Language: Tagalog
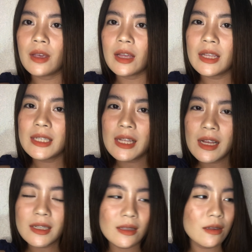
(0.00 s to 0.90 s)
isa
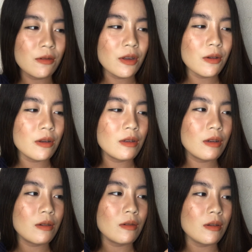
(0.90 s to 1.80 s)
lang yung
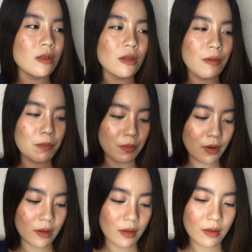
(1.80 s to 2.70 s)
in-order ko kasi syempre
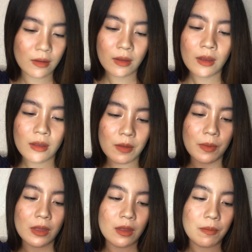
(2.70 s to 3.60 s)

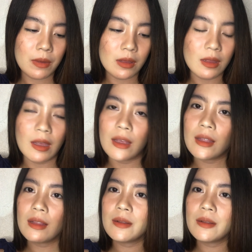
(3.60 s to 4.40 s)
tipid-tipid din.